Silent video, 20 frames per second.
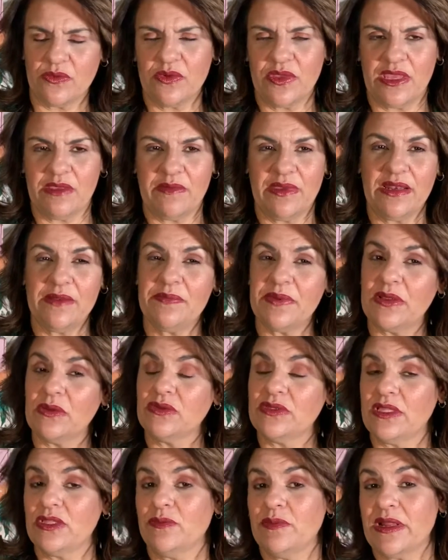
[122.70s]
un email
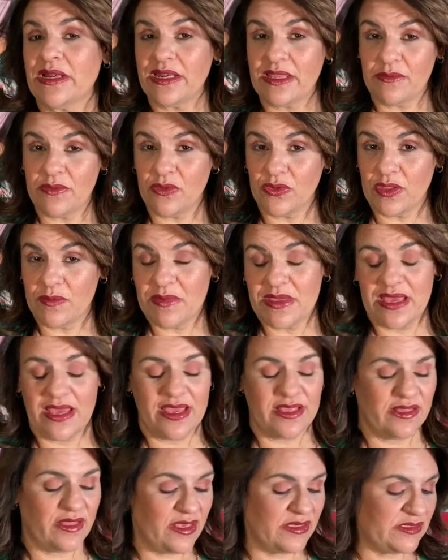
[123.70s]
preguntándome el review de mi
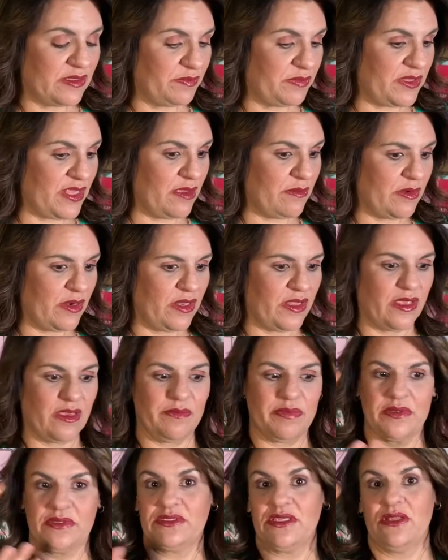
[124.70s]
cajita de septiembre. Le dije,
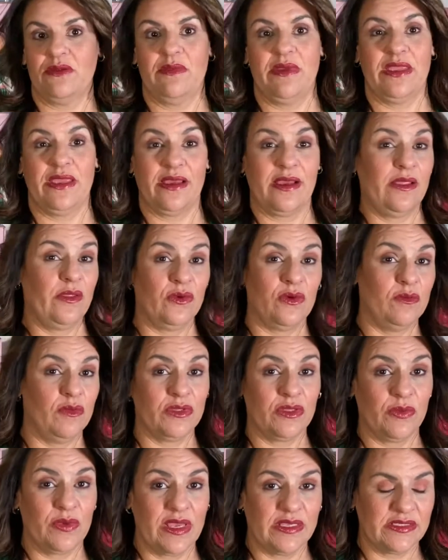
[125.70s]
pero si no me ha llegado, ¿cómo
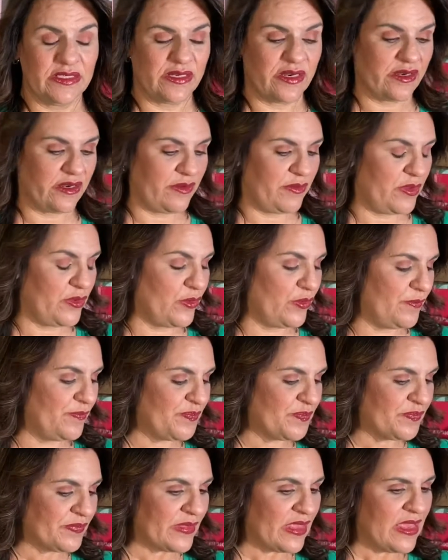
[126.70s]
te voy a hacer el review?
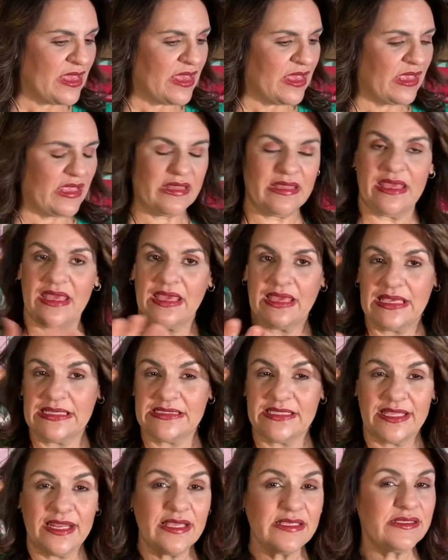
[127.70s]
Y dije, que
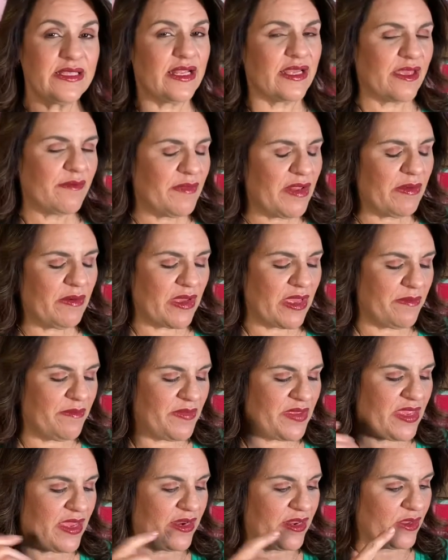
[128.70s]
será? O sea, que me la van a
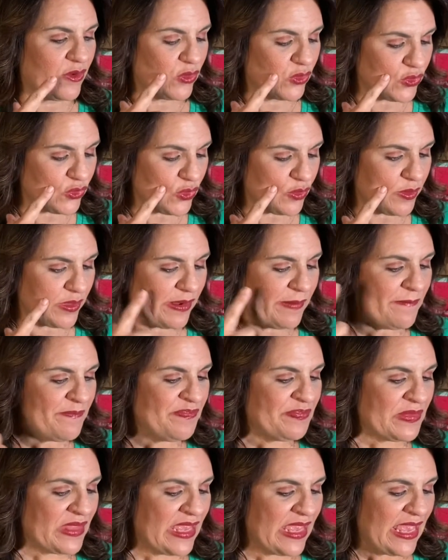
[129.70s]
enviar en octubre?
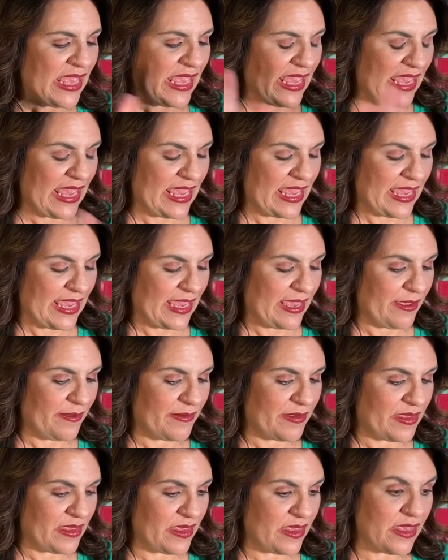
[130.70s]

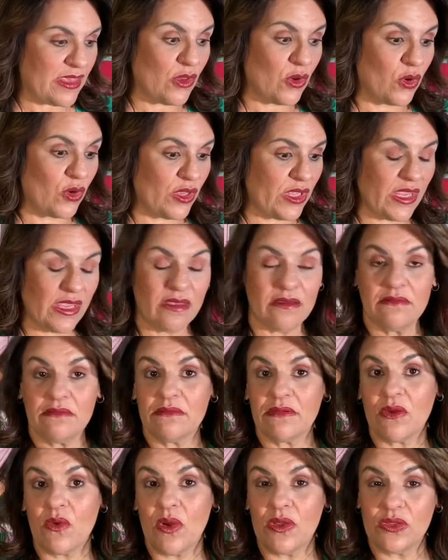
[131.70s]
Eh, y hoy
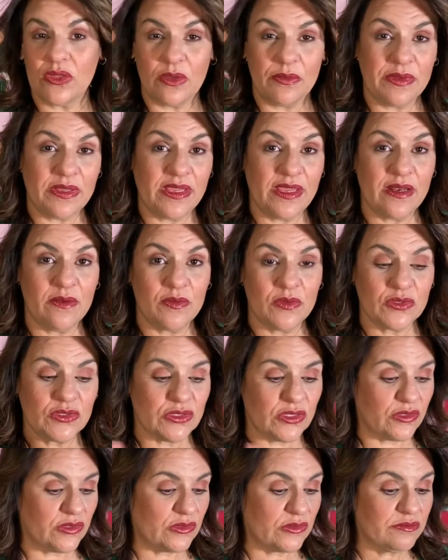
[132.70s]
cuando abrí el
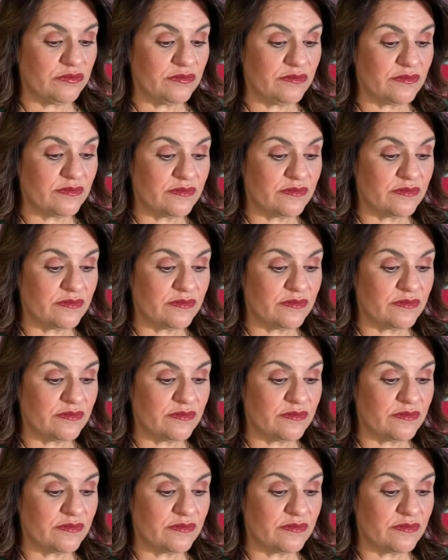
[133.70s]
buzón,